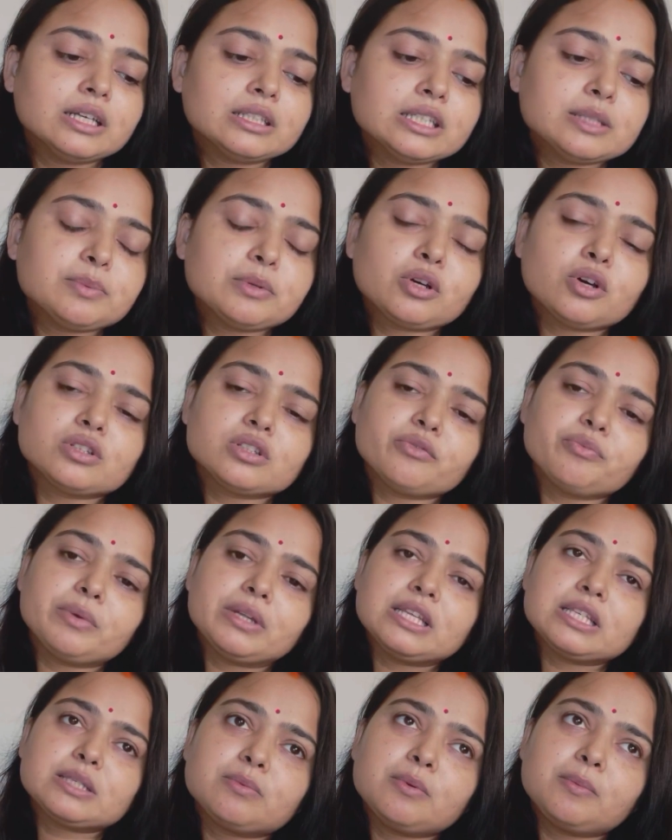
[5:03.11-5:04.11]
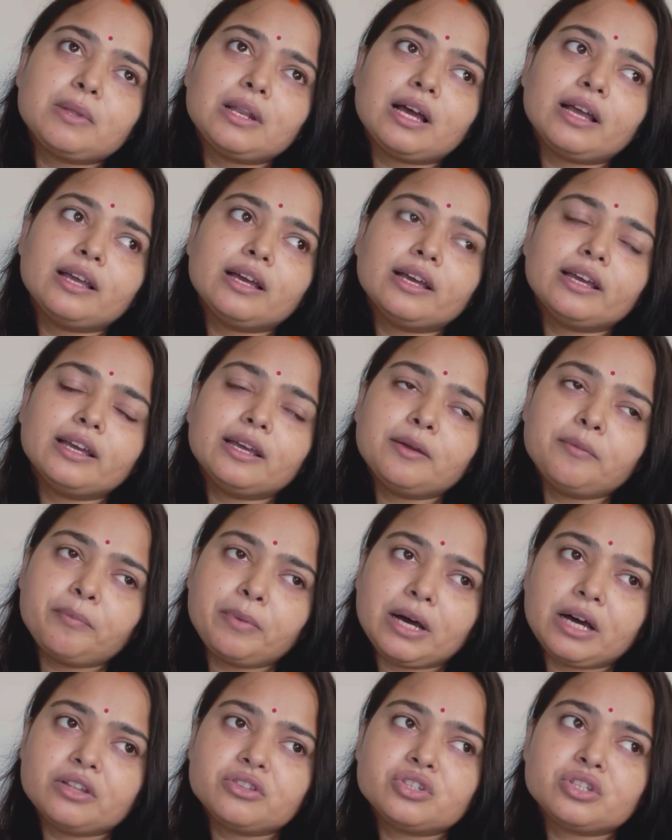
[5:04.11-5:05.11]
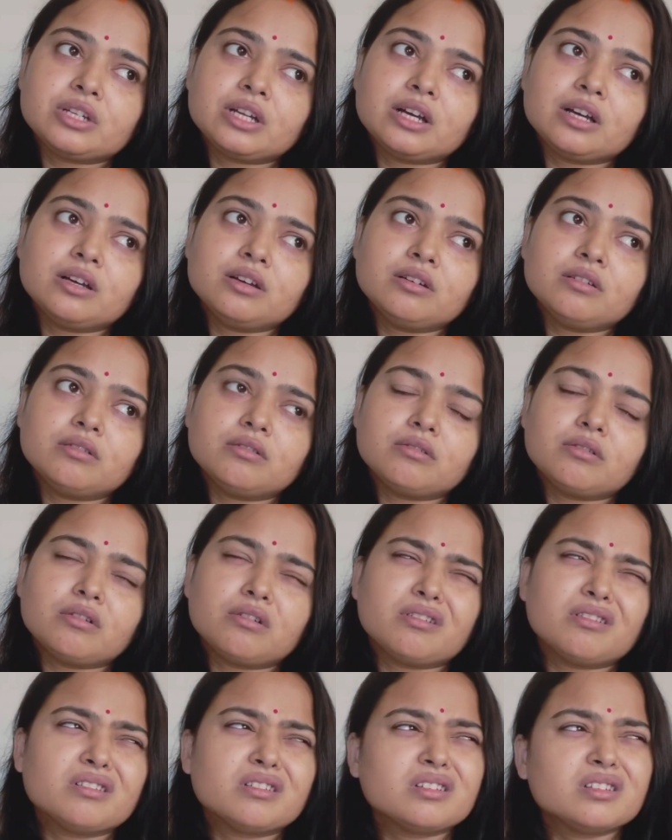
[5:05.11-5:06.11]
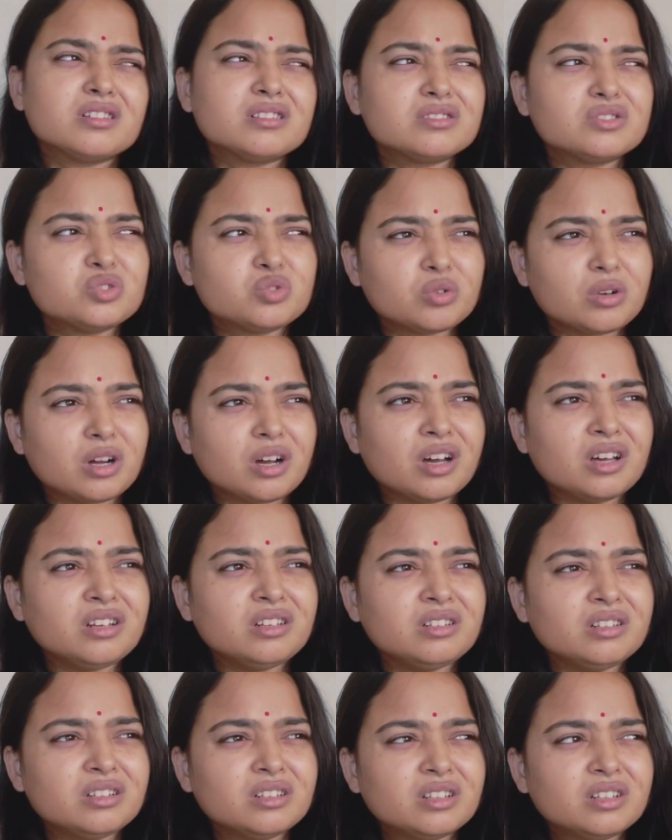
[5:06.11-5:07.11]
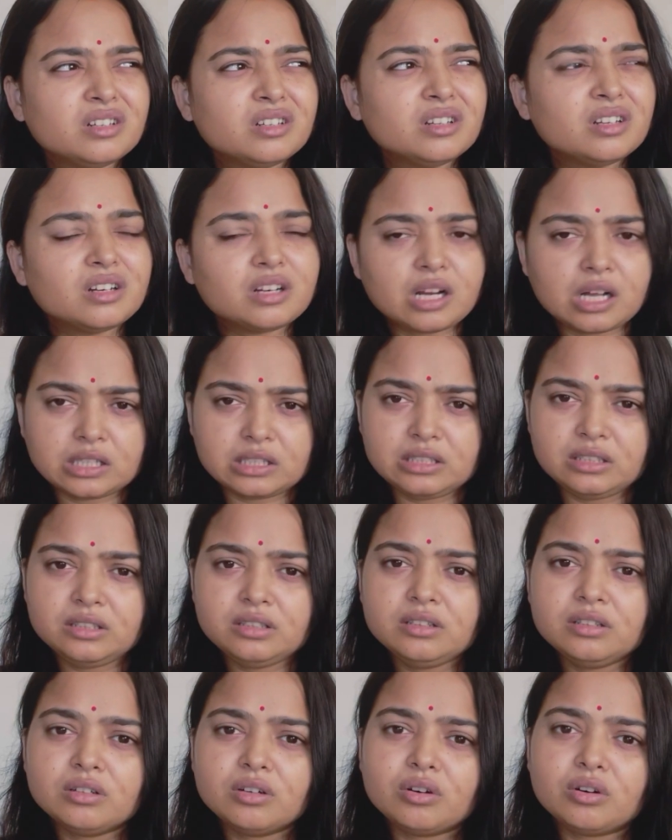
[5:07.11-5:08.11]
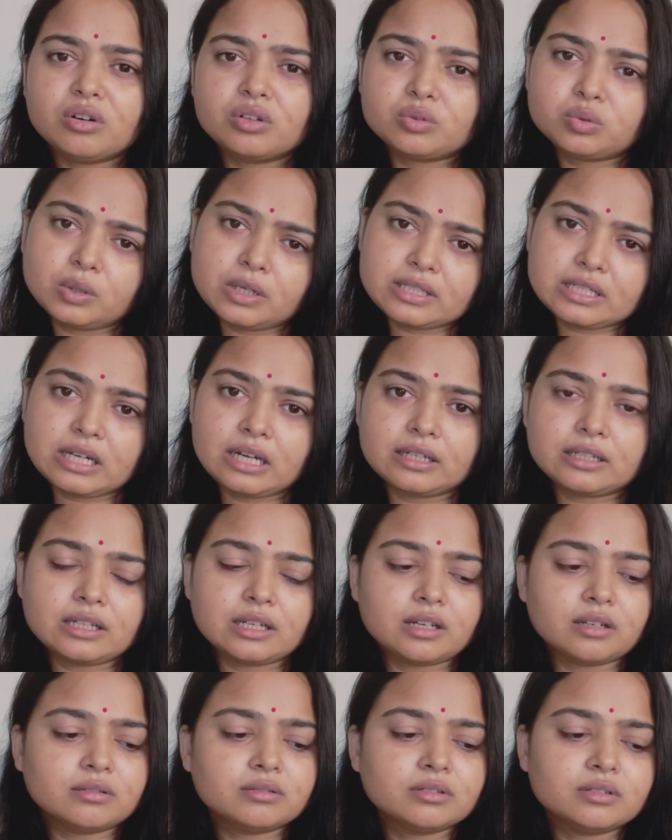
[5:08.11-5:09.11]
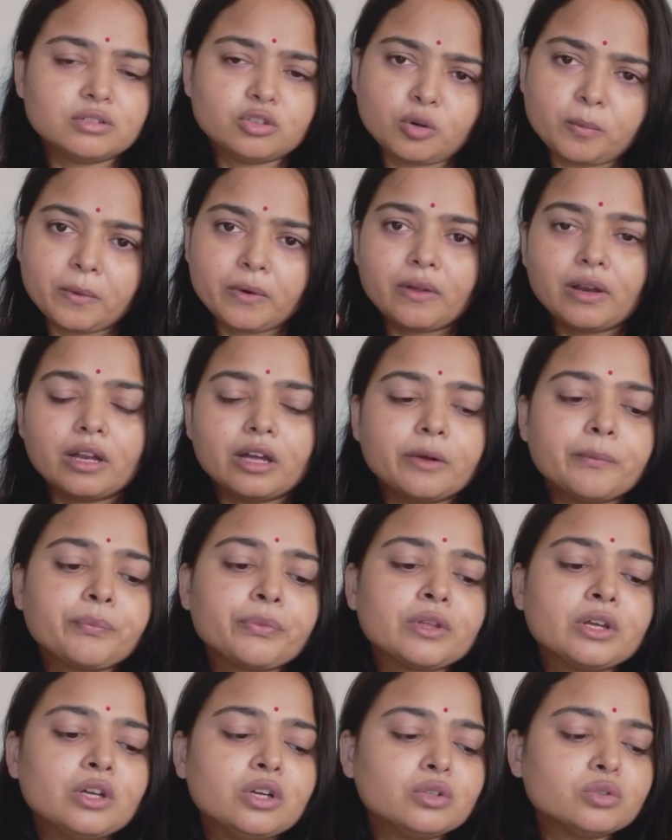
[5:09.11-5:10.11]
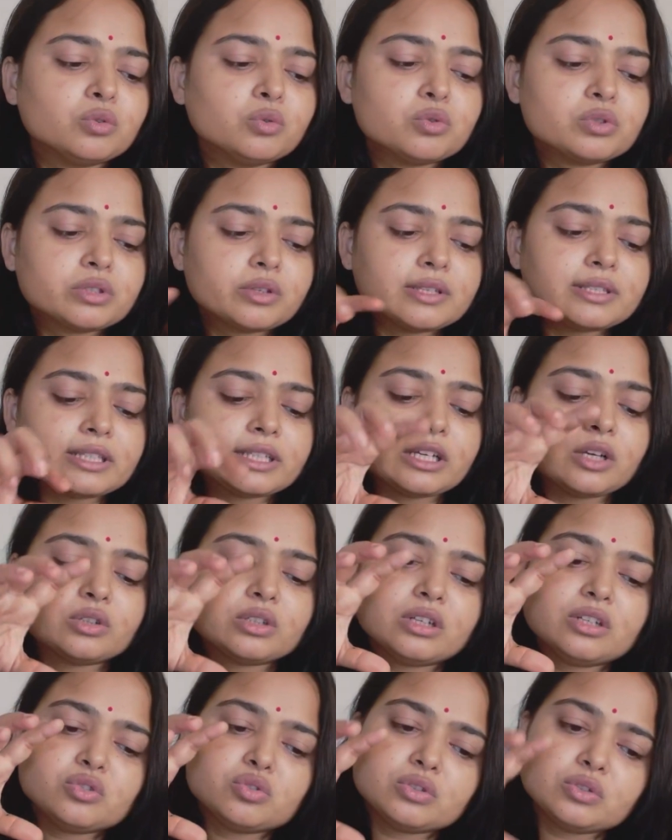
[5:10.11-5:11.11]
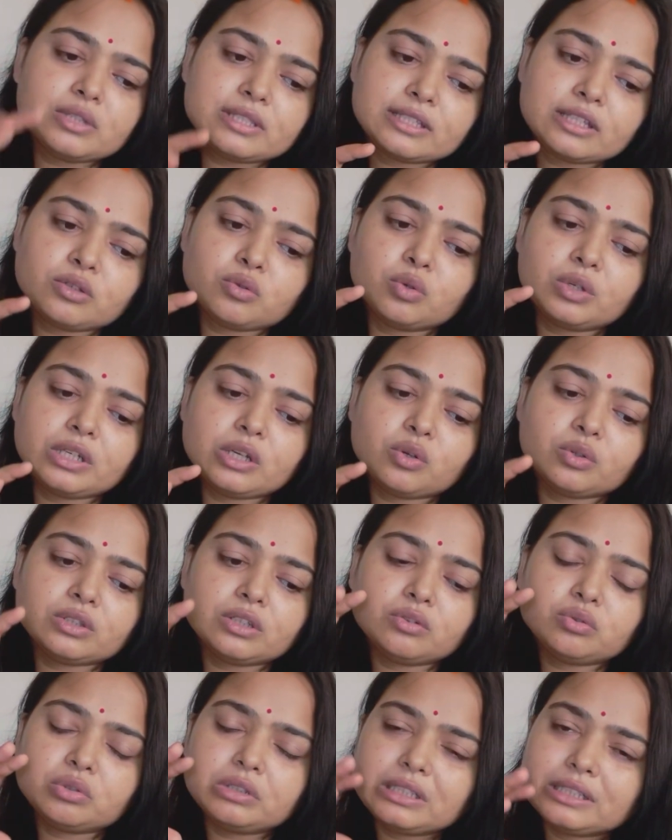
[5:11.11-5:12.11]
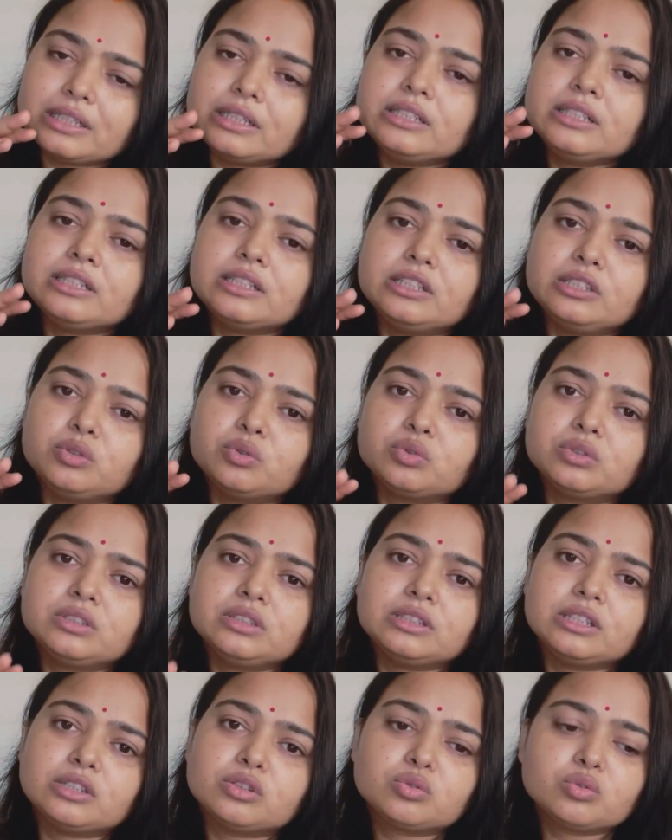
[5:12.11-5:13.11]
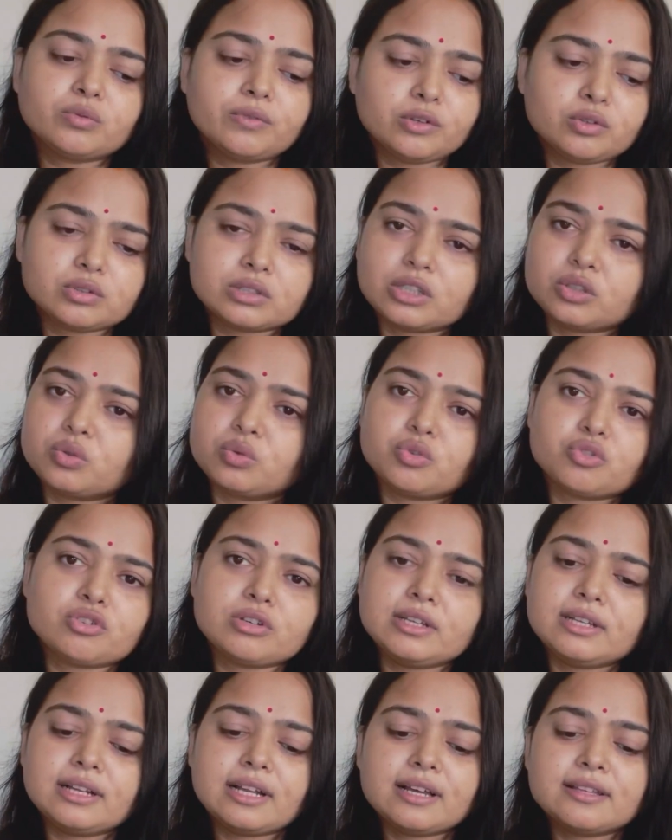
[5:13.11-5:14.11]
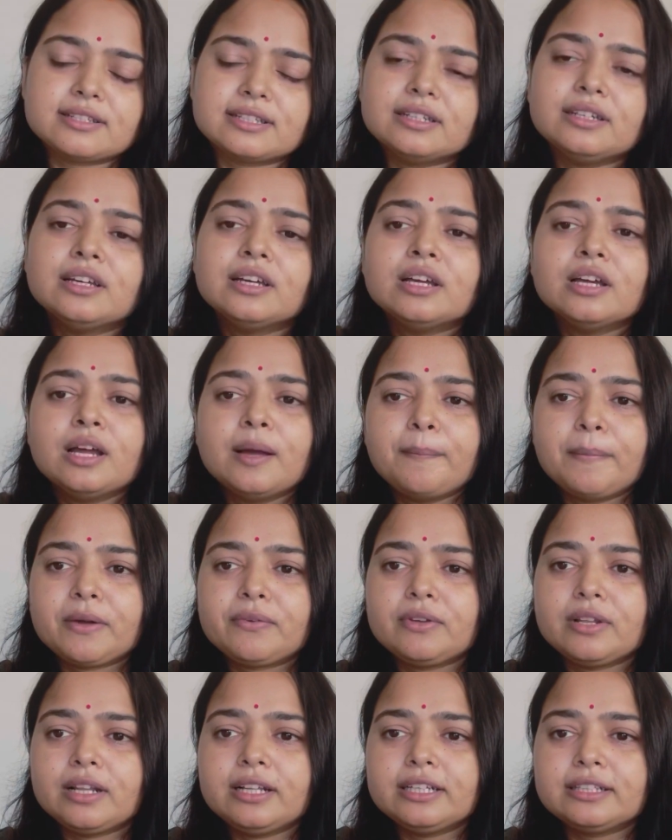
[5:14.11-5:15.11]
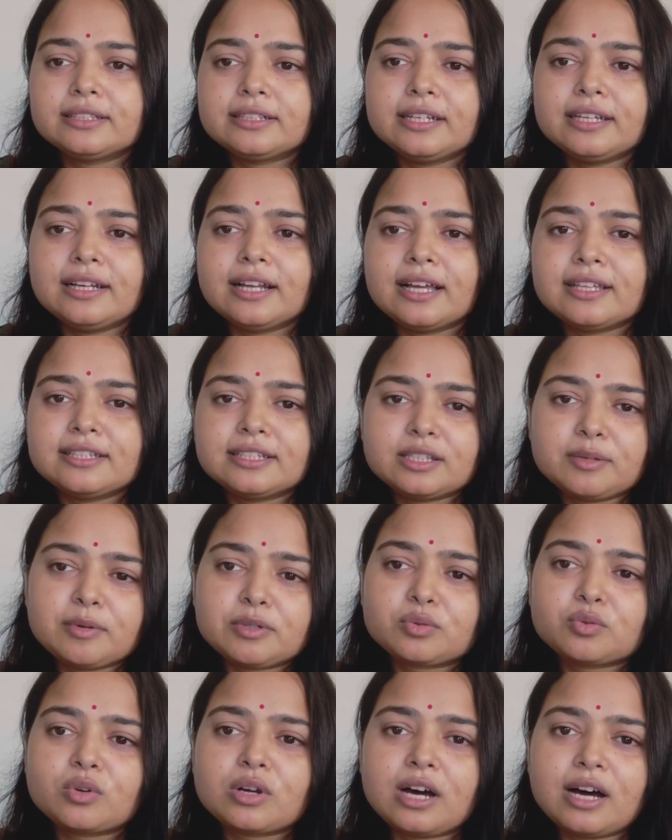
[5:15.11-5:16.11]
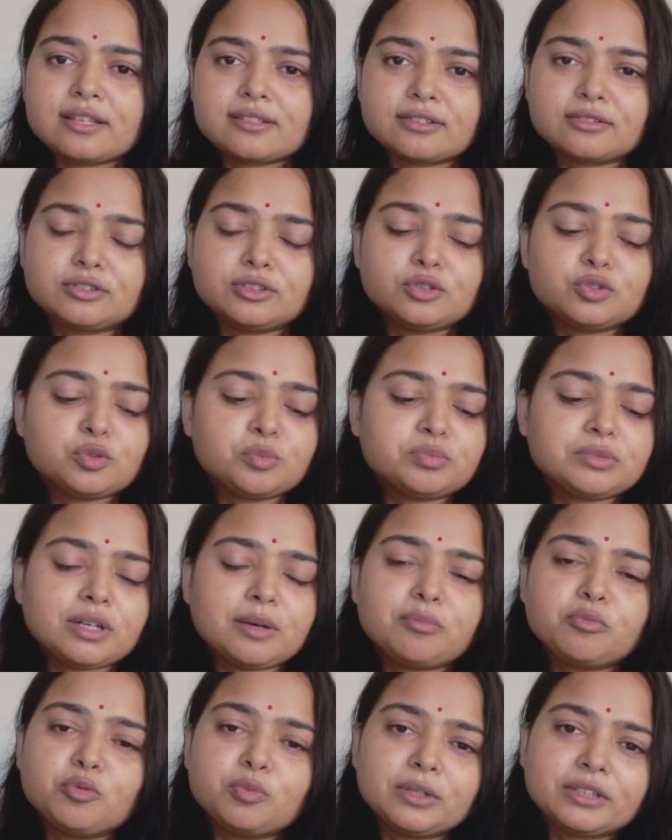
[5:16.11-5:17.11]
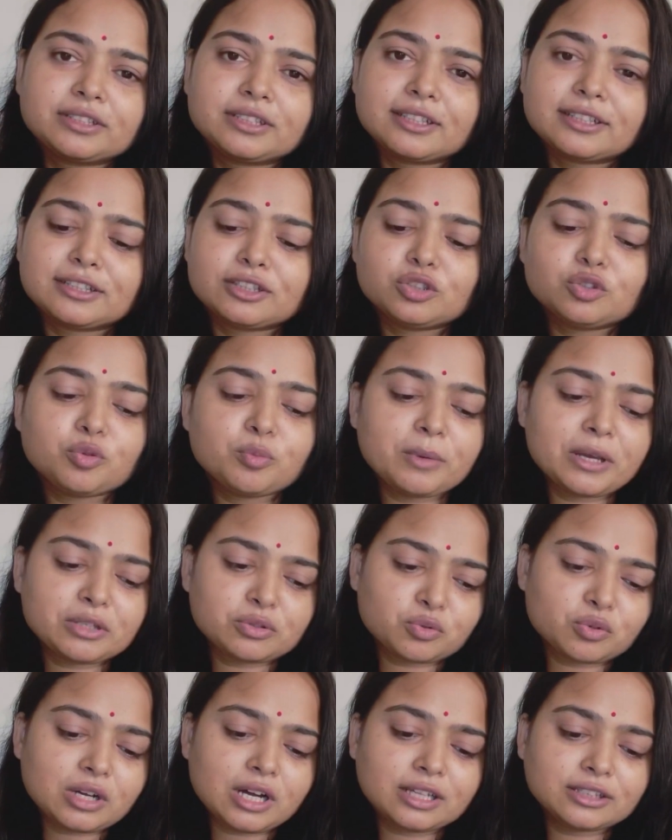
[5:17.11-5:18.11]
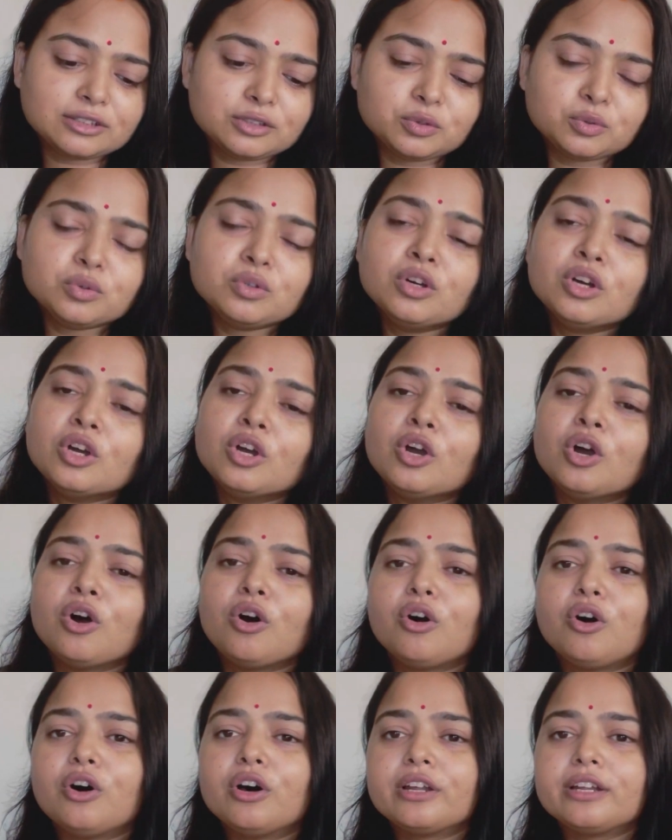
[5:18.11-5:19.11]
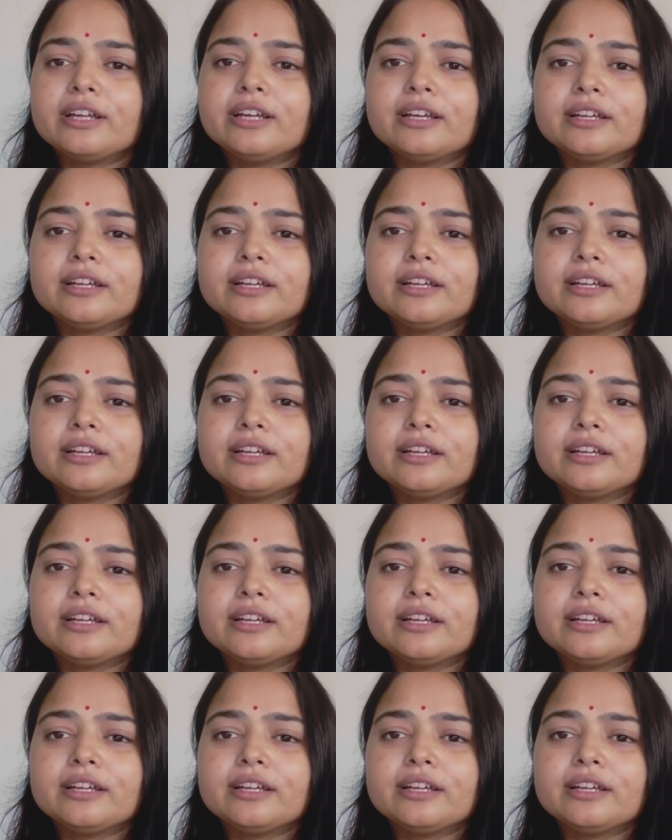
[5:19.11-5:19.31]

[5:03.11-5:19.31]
जस्ट बिकॉज ऑफ मैंने मिलाया है बाजरा और ज्वार रागी और थोड़ा सा आटा नॉर्मल वाला तो उसके से क्या होता है ना जो इसकी रोटियां होती है ना थोड़ी कड़ी कड़ी होती हैं तो फिर उसका तो कुछ नहीं इलाज है बट फिर इतना इलाज है कि मैं इसको खा सकती हूँ चुपचाप मुंह बंद करके तो मैं इसको खाती हूँ और